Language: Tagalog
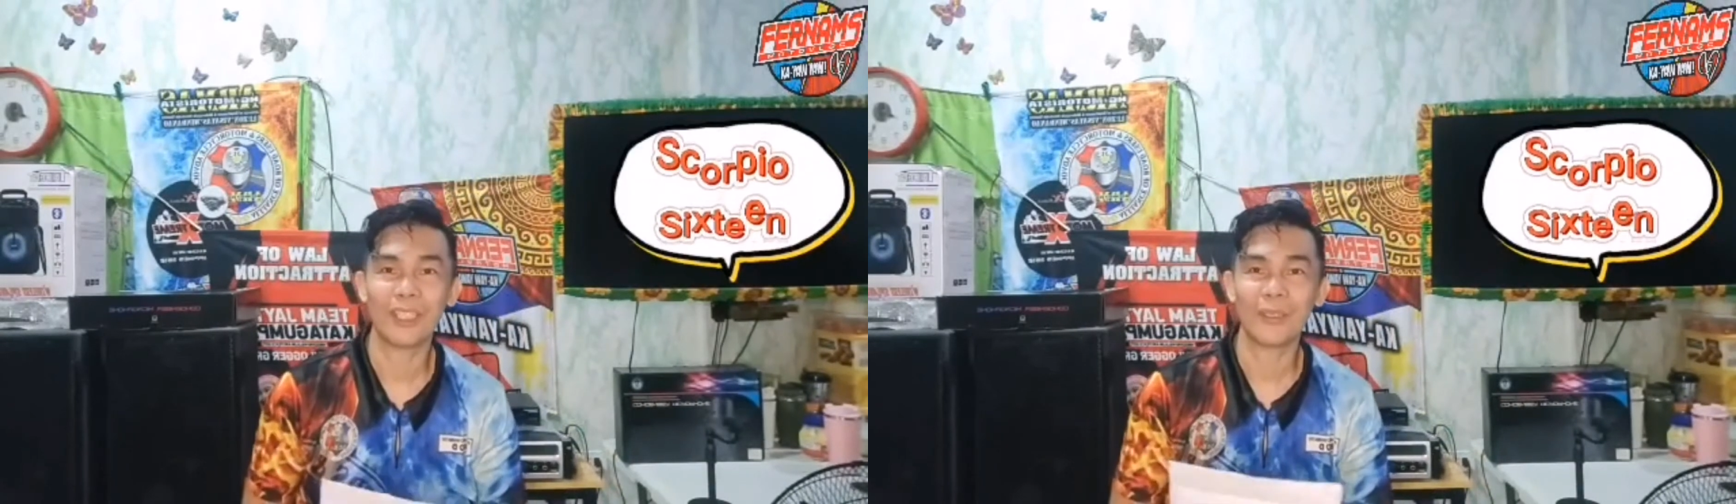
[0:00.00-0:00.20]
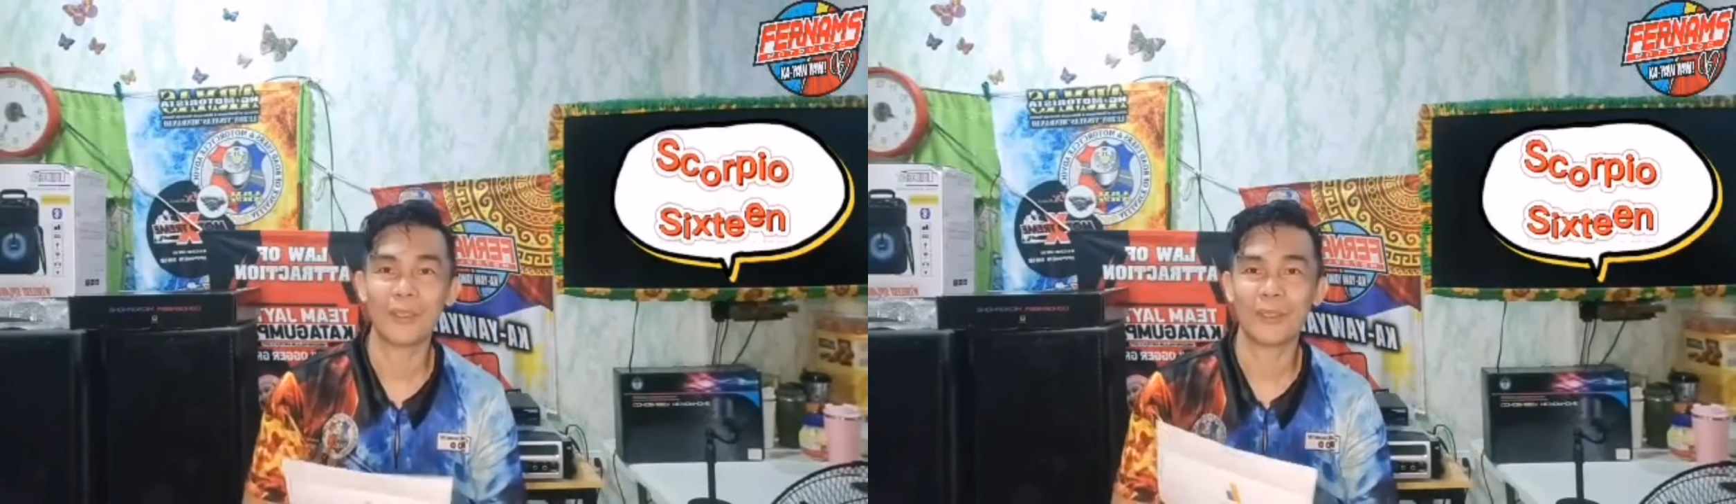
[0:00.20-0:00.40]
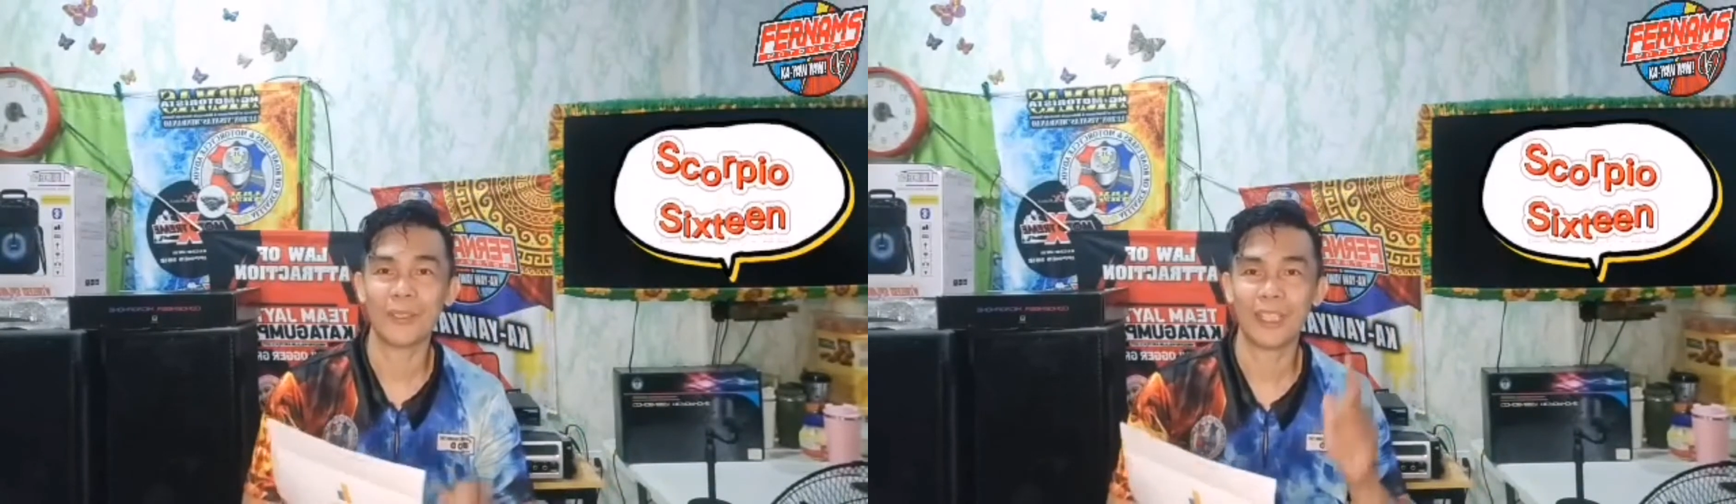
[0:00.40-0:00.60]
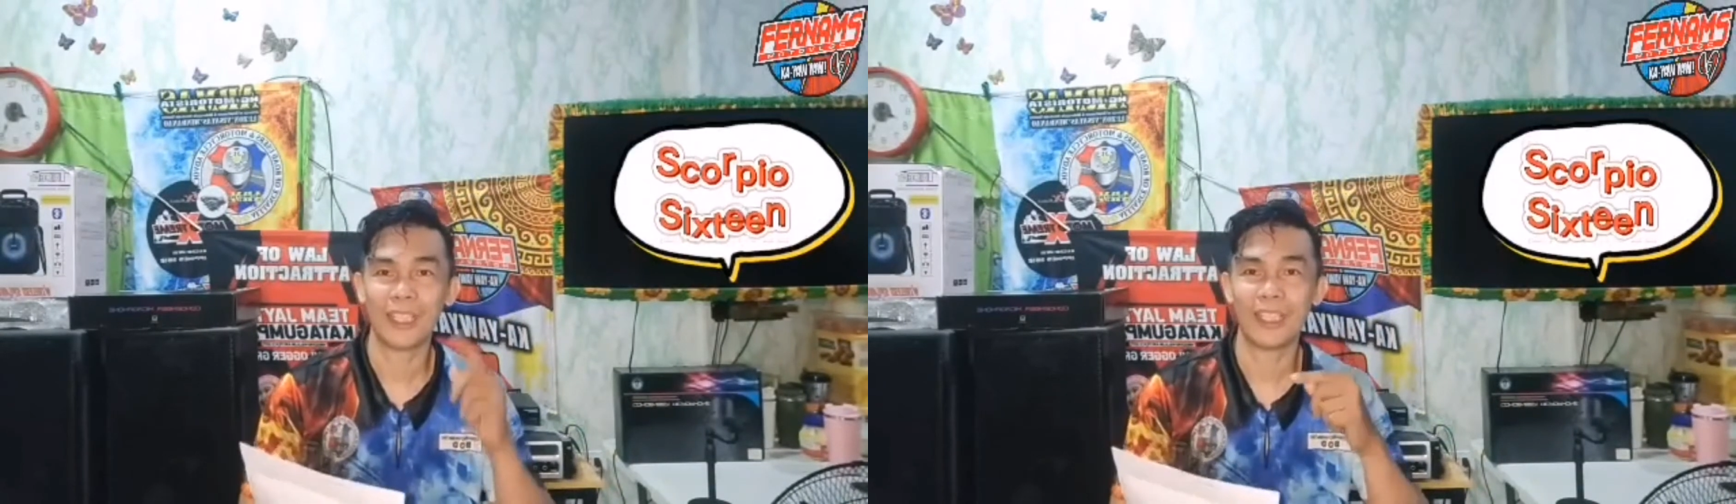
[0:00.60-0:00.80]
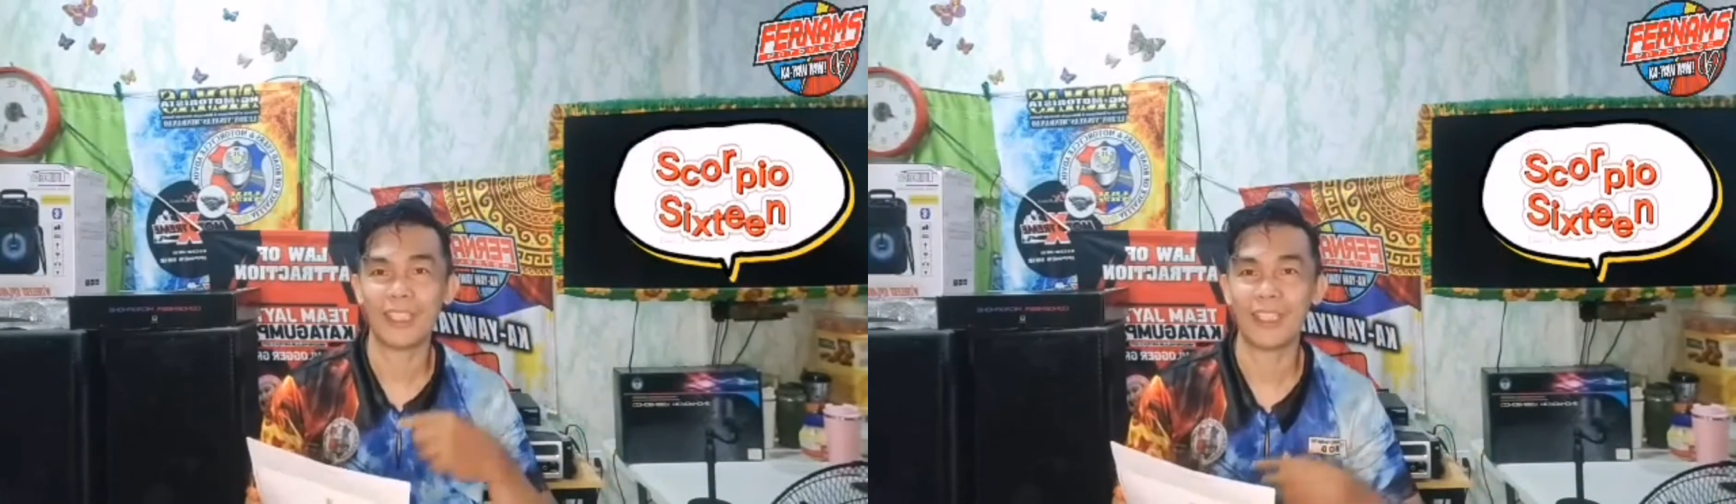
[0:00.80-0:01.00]
ano
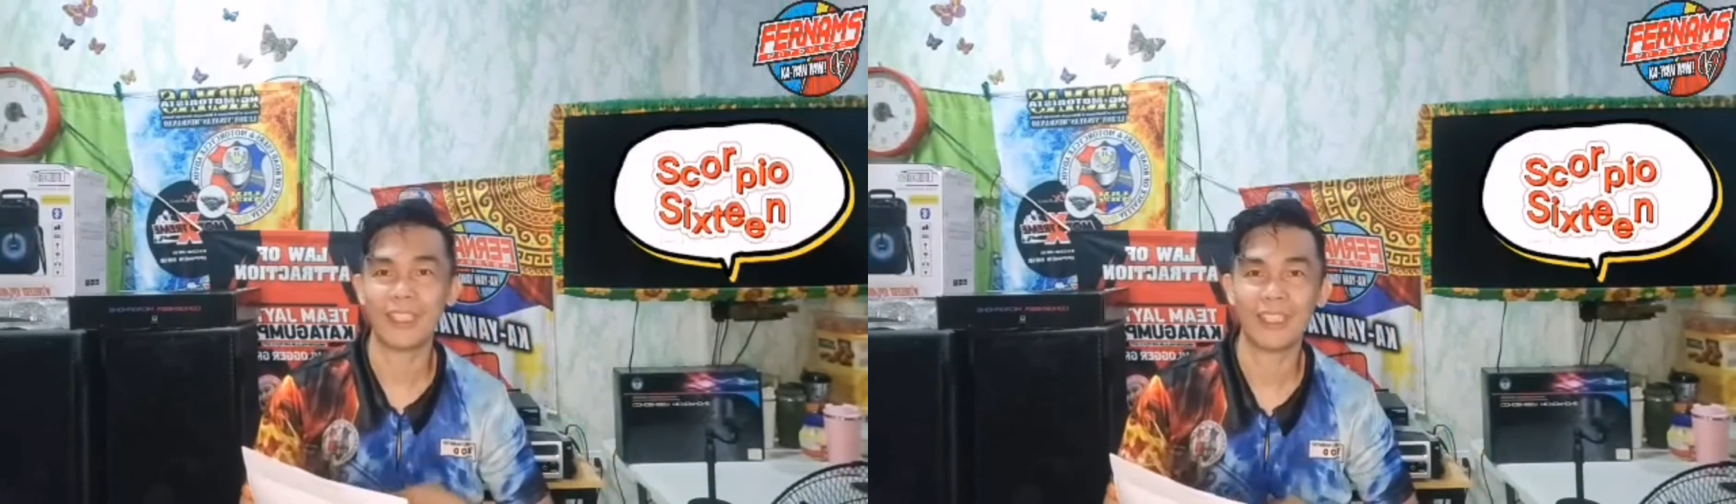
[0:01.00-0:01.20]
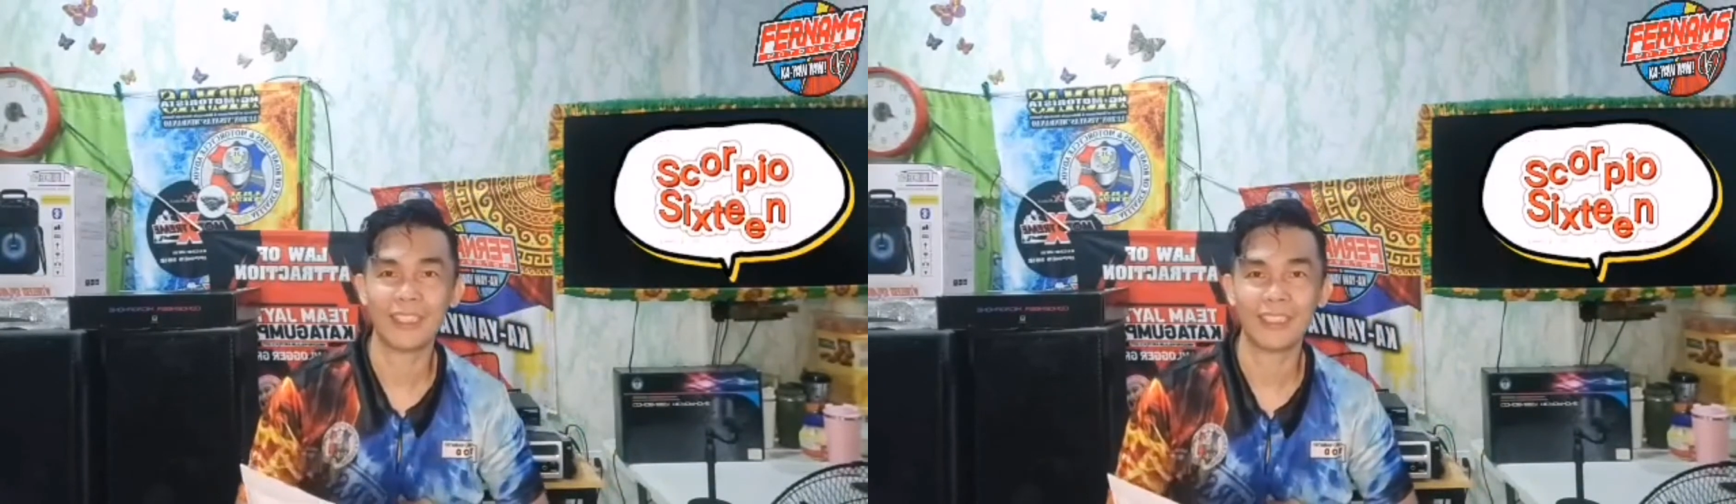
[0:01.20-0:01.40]
uh,